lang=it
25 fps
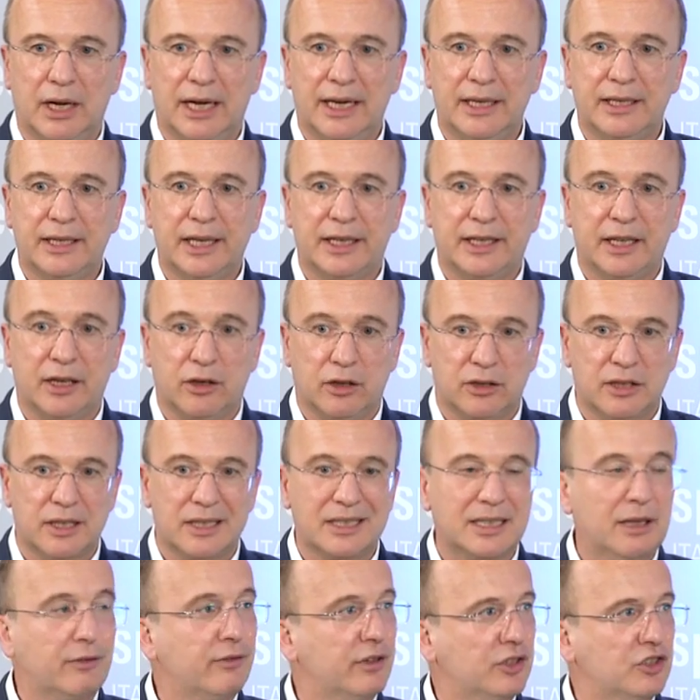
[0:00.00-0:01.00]
anche che cosa
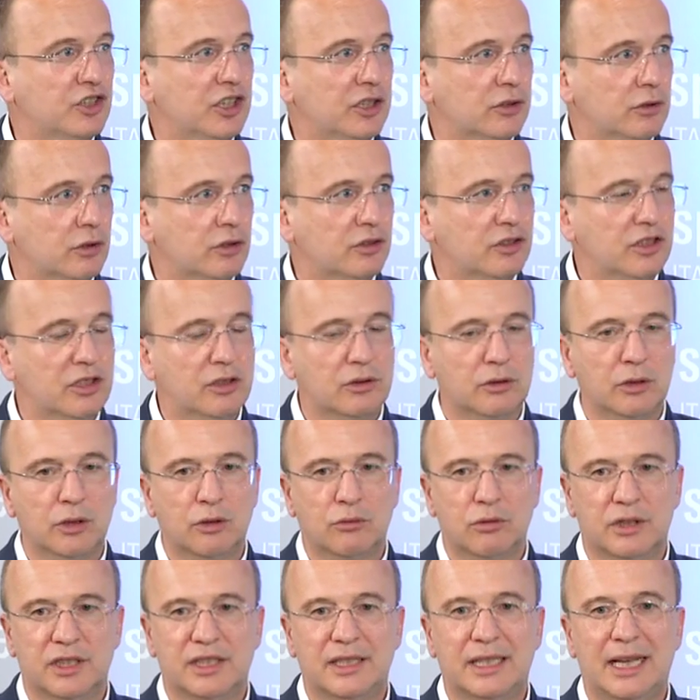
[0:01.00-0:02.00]
sta facendo Cisco
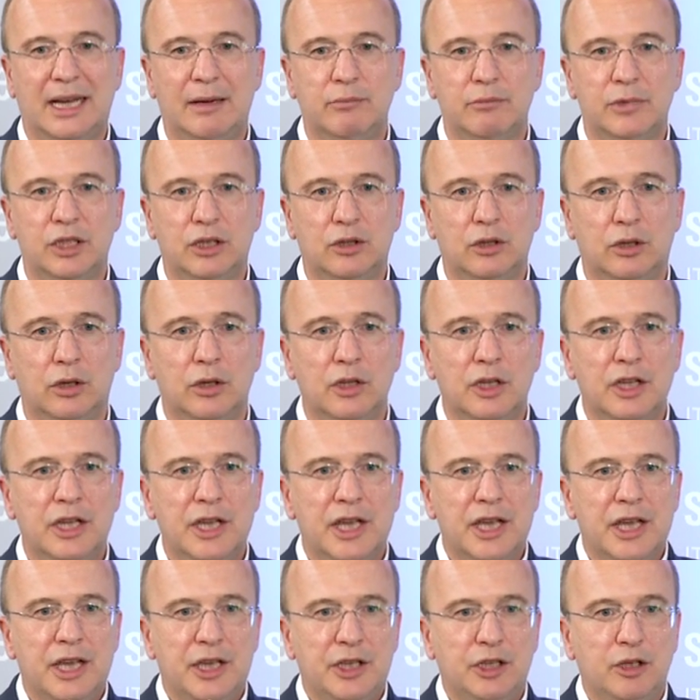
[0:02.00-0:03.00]
in
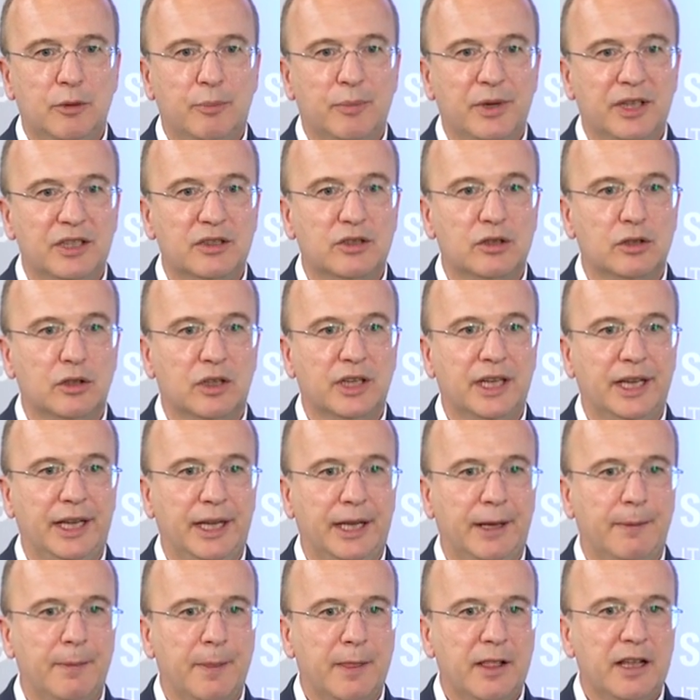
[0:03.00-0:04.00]
quest'ambito, io penso
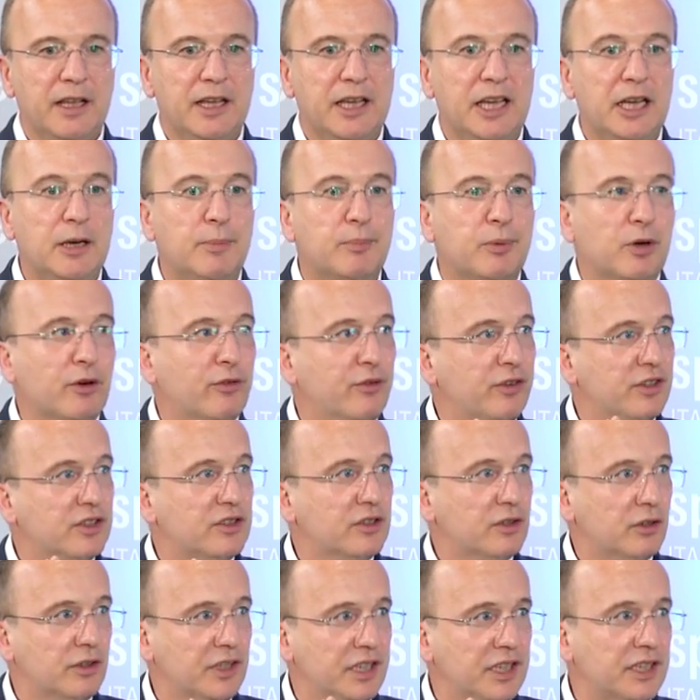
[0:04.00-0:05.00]
che il
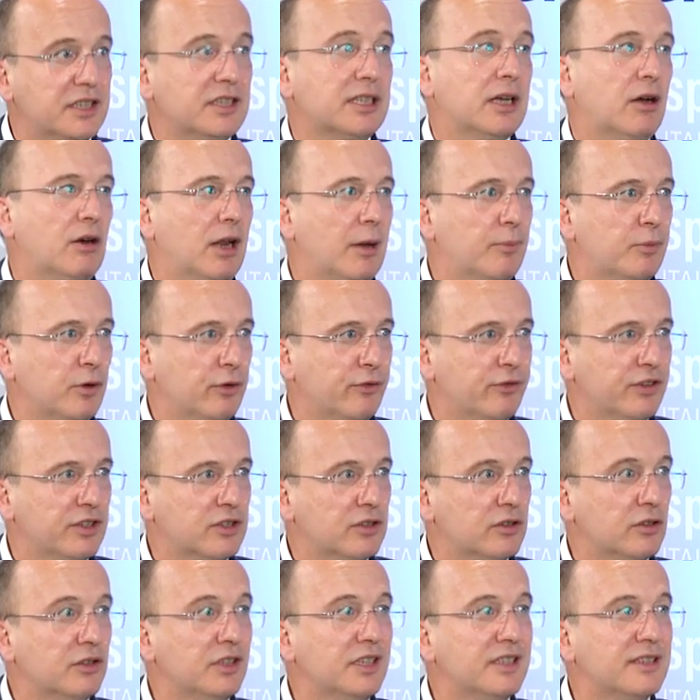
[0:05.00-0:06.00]
professionista o la
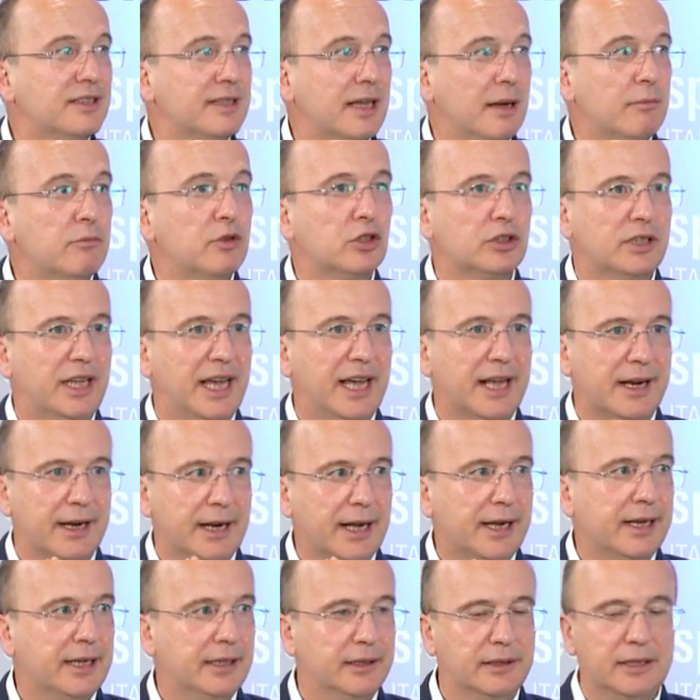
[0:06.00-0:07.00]
professionista
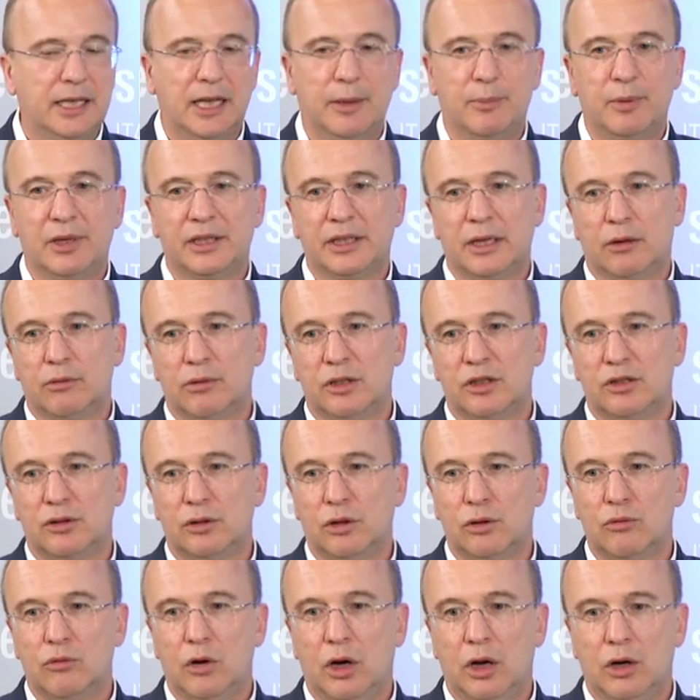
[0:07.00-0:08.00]
moderna che interpreta
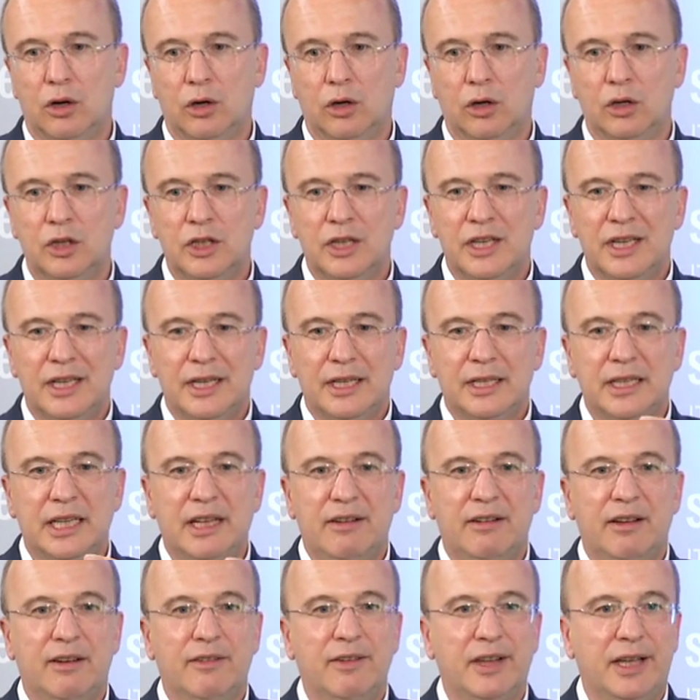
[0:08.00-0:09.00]
questo ruolo
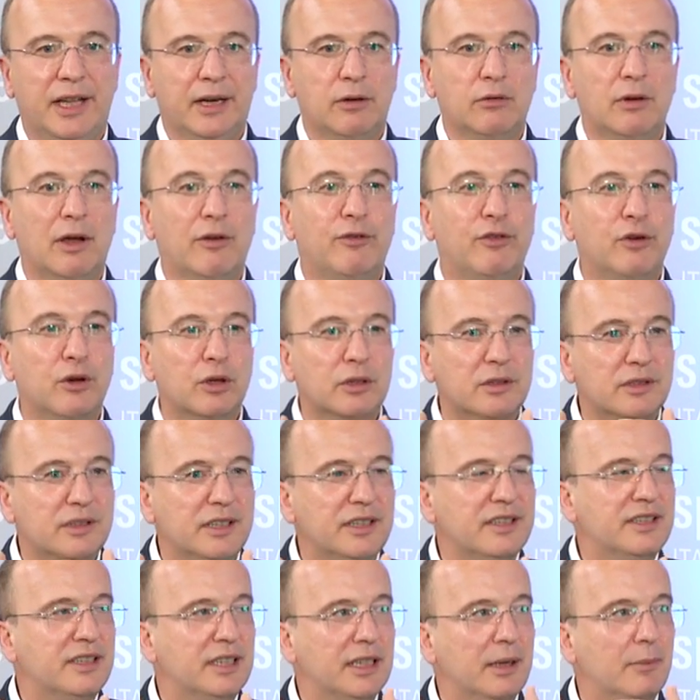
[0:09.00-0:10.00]
deve avere una
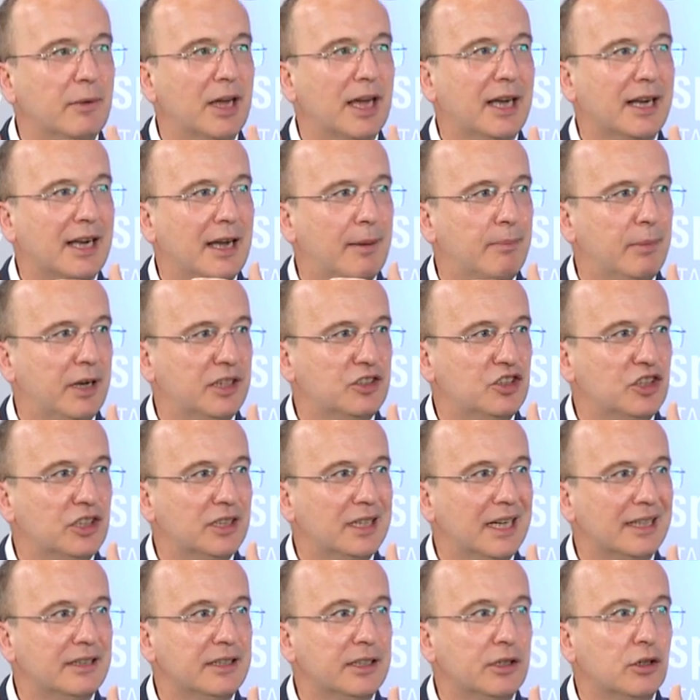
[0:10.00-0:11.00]
fortissima
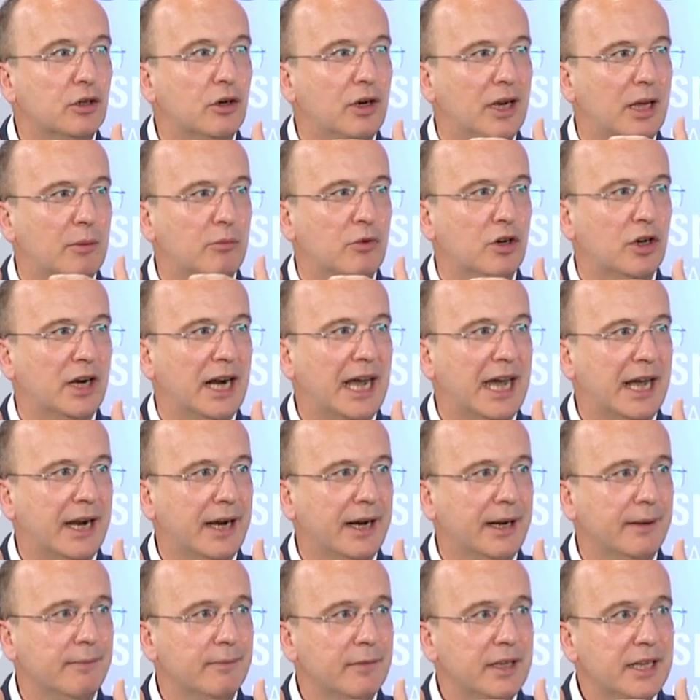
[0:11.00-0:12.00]
capacità di
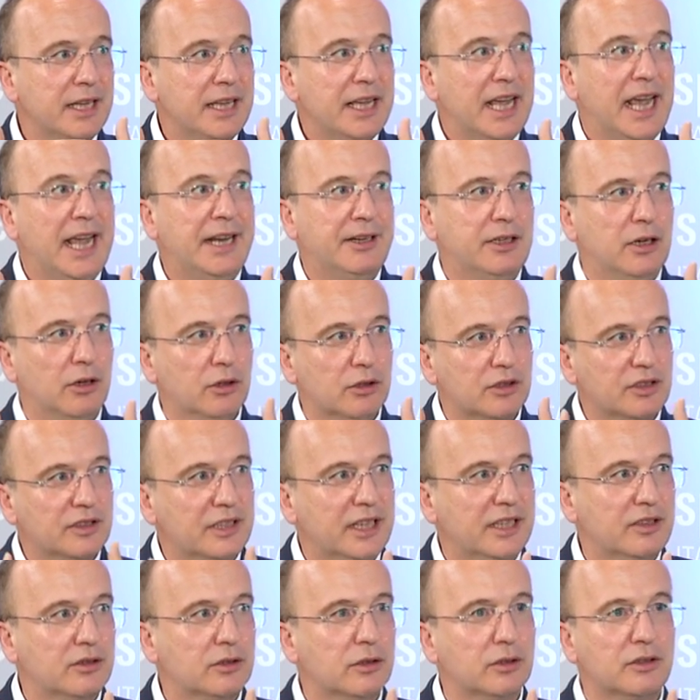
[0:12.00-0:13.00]
collaborare e nello
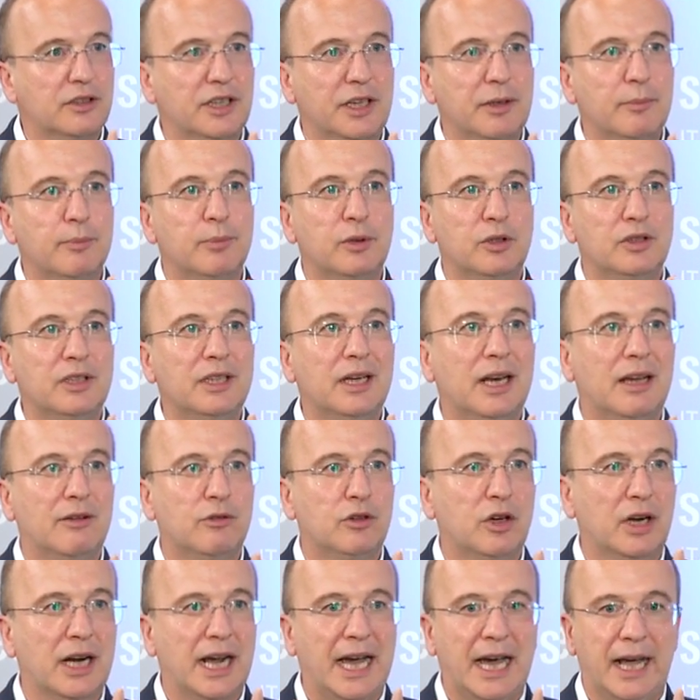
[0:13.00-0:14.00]
stesso tempo di
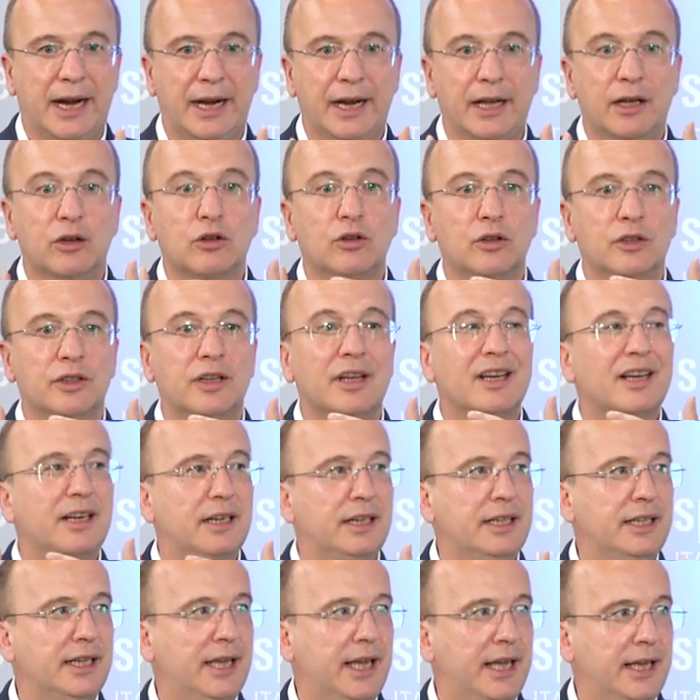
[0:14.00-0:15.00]
lavorare con
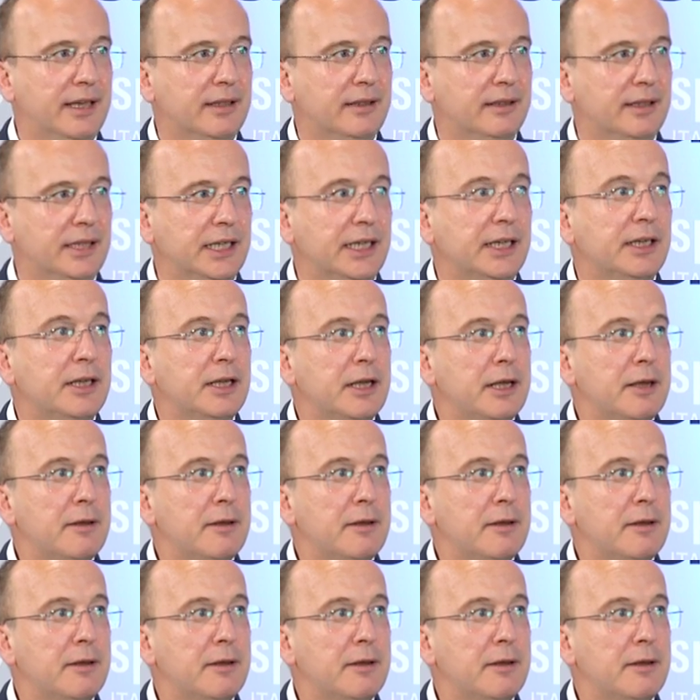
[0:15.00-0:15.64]
clienti,